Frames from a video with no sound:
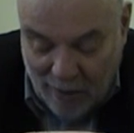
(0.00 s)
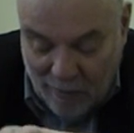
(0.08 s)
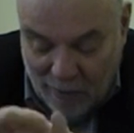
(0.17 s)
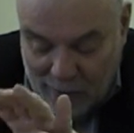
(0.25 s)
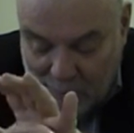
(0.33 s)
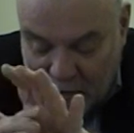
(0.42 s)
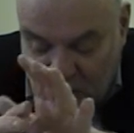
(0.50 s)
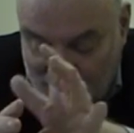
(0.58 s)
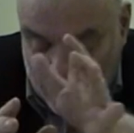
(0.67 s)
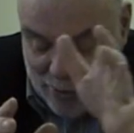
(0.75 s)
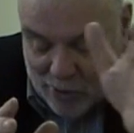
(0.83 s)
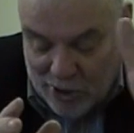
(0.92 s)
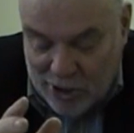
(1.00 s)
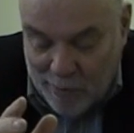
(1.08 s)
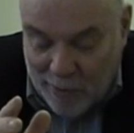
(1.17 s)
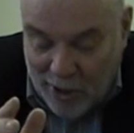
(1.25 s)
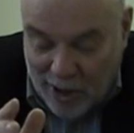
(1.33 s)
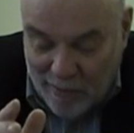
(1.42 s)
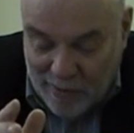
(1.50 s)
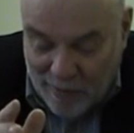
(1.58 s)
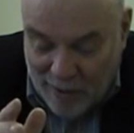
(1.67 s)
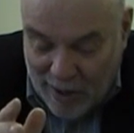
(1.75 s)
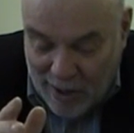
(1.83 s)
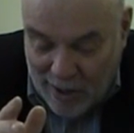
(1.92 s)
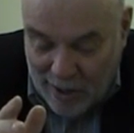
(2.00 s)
Вот противоположность непрерывного